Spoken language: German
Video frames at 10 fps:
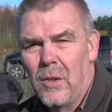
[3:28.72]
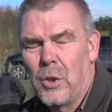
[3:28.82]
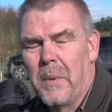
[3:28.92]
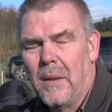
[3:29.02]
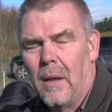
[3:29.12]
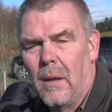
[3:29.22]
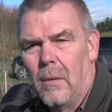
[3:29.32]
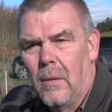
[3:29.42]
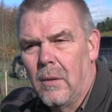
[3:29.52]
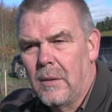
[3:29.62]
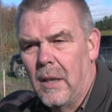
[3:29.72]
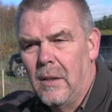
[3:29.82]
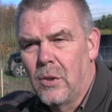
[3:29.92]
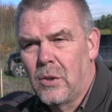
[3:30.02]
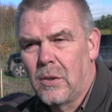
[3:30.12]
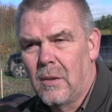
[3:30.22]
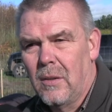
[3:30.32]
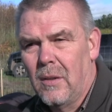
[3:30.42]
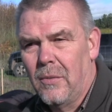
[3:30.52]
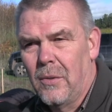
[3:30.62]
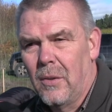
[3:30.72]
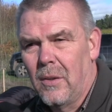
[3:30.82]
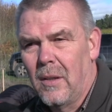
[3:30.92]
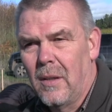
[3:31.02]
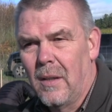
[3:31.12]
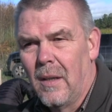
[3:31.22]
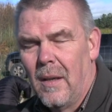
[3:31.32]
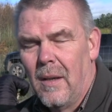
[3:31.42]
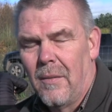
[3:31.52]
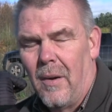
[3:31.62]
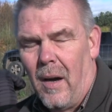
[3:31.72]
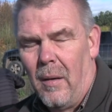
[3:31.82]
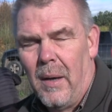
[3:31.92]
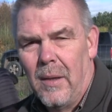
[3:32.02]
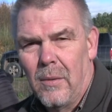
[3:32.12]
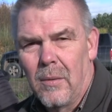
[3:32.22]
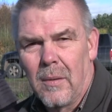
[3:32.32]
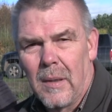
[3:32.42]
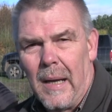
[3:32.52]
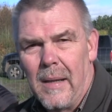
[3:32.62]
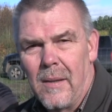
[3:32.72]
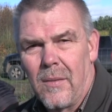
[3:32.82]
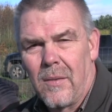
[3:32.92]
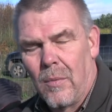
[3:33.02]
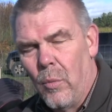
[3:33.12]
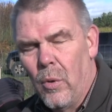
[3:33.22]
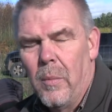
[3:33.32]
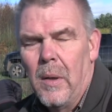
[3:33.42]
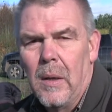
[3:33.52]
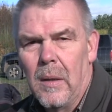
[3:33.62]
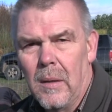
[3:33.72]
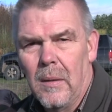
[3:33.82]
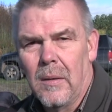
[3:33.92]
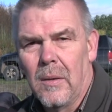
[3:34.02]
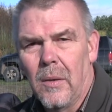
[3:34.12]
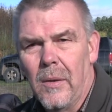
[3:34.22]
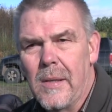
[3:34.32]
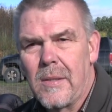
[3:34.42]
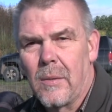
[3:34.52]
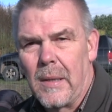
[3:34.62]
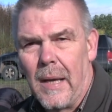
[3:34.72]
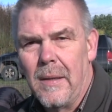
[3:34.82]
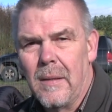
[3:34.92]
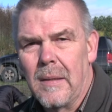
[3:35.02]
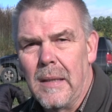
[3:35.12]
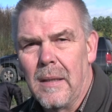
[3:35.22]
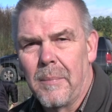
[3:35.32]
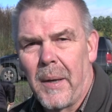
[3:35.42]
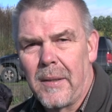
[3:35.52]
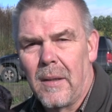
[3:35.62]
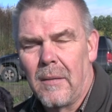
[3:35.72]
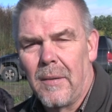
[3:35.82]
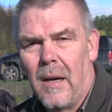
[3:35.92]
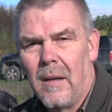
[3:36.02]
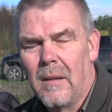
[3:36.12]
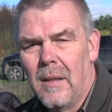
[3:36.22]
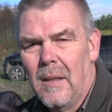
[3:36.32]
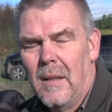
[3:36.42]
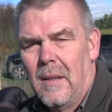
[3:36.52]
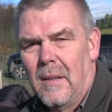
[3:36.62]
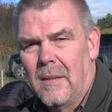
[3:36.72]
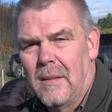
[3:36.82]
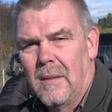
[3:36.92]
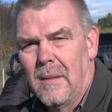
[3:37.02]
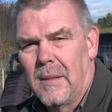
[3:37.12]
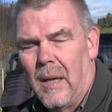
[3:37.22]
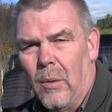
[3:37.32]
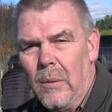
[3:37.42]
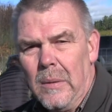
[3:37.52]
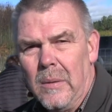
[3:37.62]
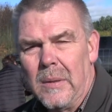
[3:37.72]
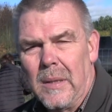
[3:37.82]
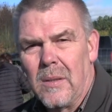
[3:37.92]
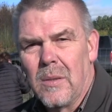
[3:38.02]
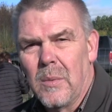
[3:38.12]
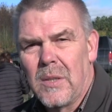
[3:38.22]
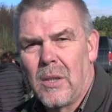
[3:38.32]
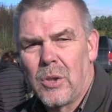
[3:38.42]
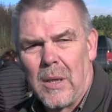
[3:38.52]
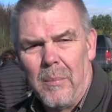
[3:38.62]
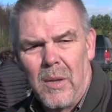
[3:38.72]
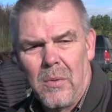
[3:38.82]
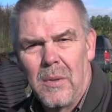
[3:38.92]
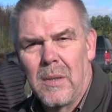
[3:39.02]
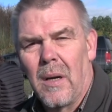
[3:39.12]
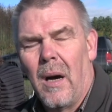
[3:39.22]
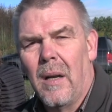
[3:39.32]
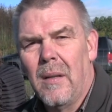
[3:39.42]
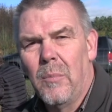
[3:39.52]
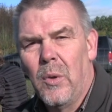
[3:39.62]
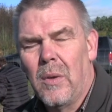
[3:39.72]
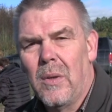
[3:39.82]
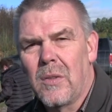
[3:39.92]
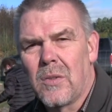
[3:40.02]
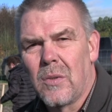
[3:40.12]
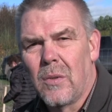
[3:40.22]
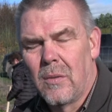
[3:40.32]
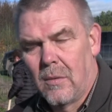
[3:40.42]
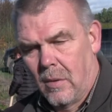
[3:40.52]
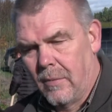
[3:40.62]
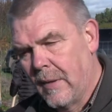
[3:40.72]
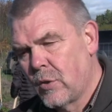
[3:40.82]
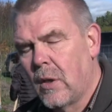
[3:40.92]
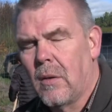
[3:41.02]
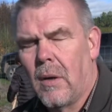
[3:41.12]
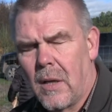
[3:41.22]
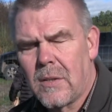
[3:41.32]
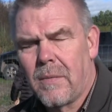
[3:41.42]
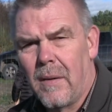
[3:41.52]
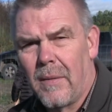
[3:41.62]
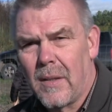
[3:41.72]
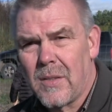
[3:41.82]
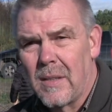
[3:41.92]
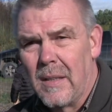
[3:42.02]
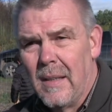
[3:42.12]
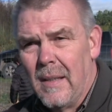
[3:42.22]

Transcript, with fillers: die später auch technisch äh, für die Verarbeitung als Möbel, äh, Holz oder andere Dinge, Bretter, Ware äh, taugen. Und dazu muss der Stamm natürlich gerade möglichst und wenn es geht auch astfrei wachsen.